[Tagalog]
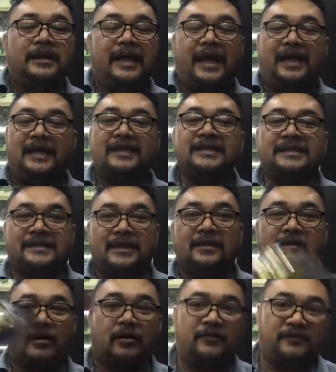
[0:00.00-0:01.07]
yeah,
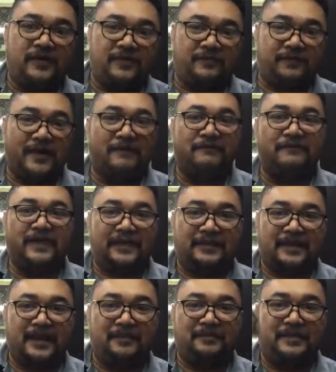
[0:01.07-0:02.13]
instant coffee from
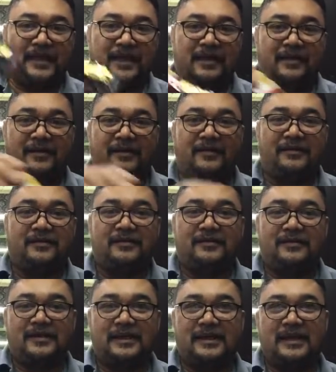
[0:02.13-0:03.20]
Vietnam, dear.
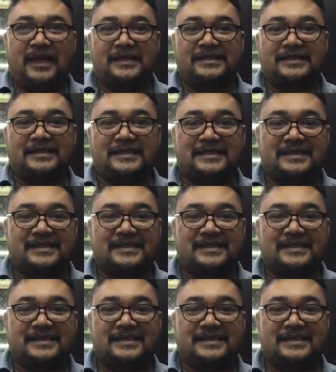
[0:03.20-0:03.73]
Yes.